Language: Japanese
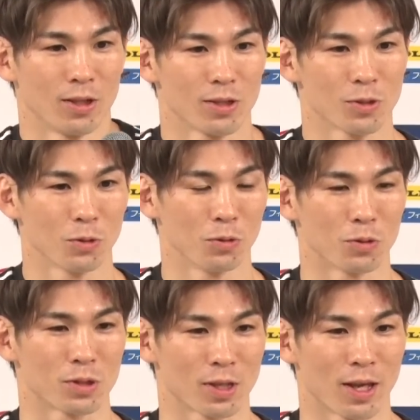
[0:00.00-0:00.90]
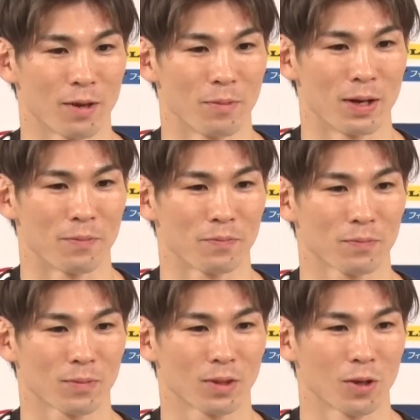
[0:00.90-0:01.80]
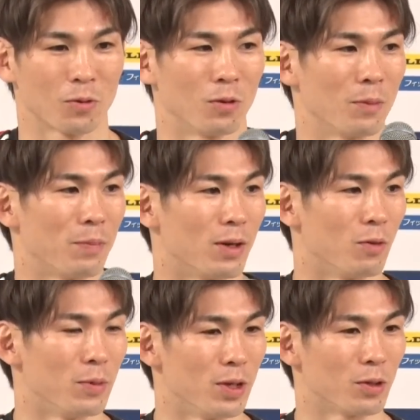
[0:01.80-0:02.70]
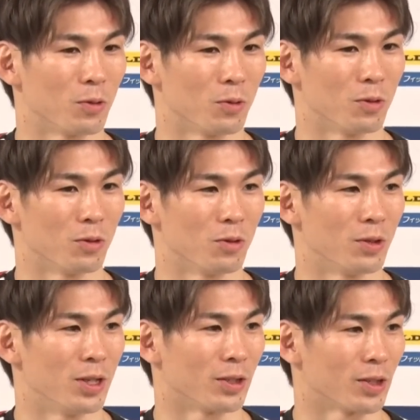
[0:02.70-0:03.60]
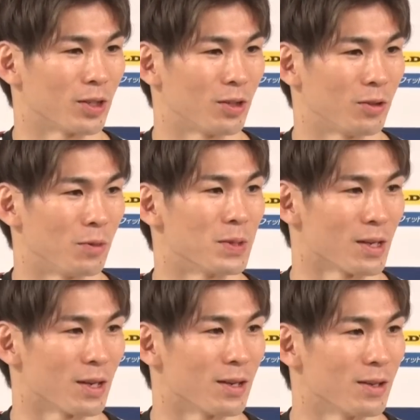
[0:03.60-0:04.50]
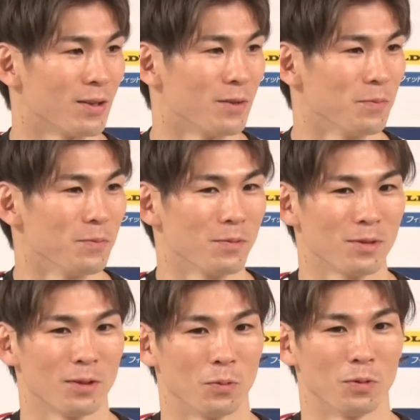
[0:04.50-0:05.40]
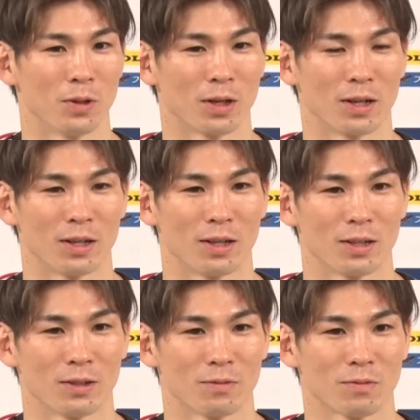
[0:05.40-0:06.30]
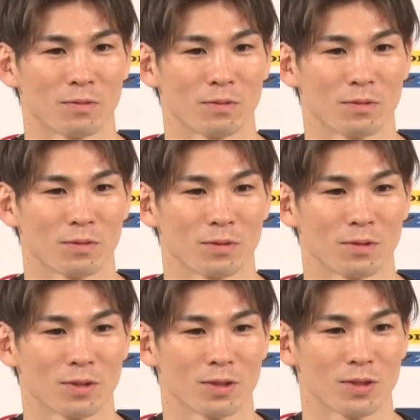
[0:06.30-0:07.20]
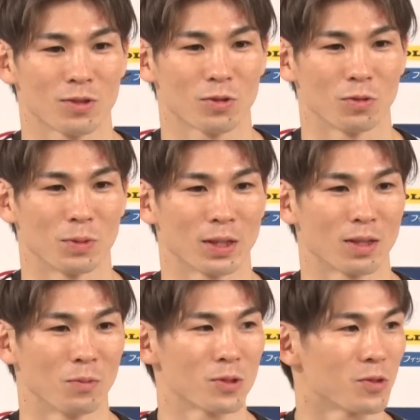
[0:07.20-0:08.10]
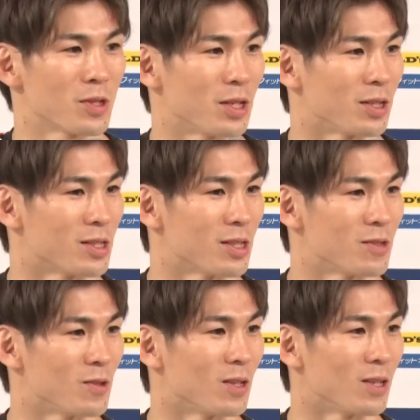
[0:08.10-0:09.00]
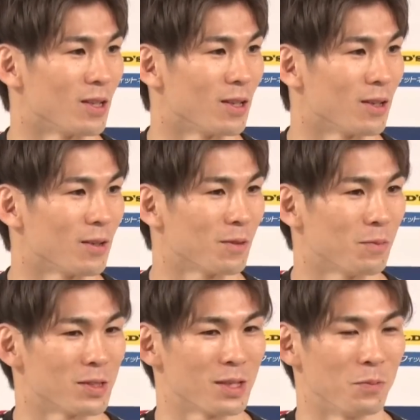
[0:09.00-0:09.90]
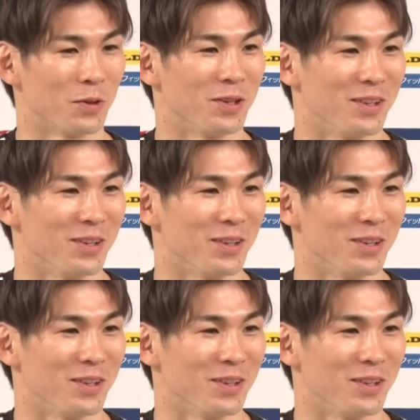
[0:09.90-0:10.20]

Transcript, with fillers: そうですねまあ結構やっぱおめでとう連絡来ねでもなんかちょっとまだ気持ちの整理が全然ついてないんで、まあ、全部